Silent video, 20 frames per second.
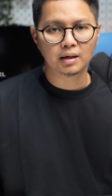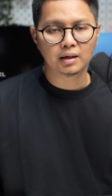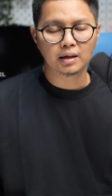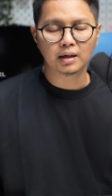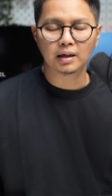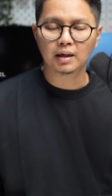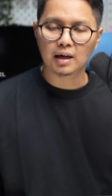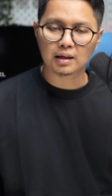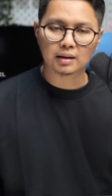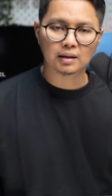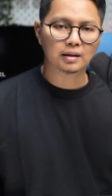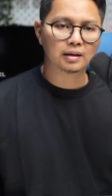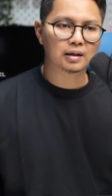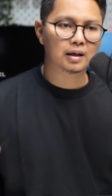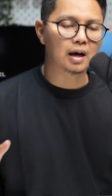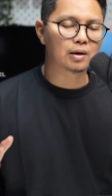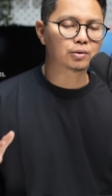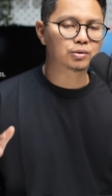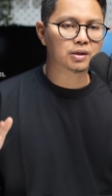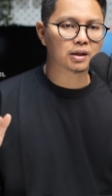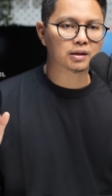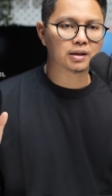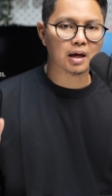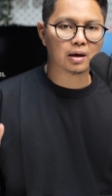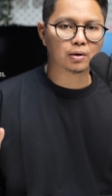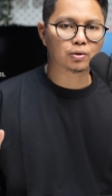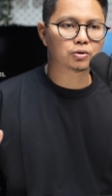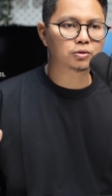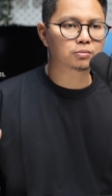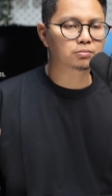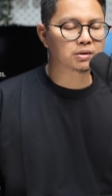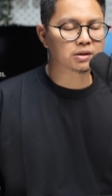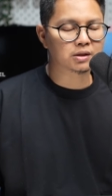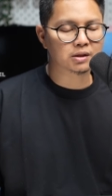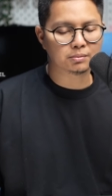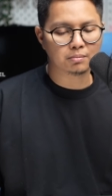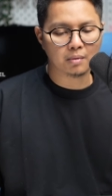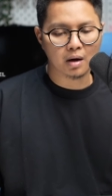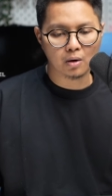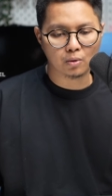Ingat, nggak usah takut
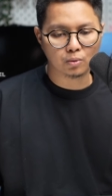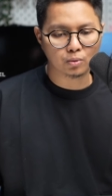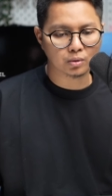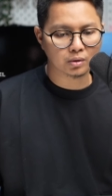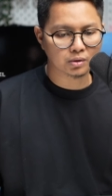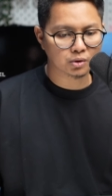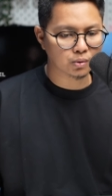mau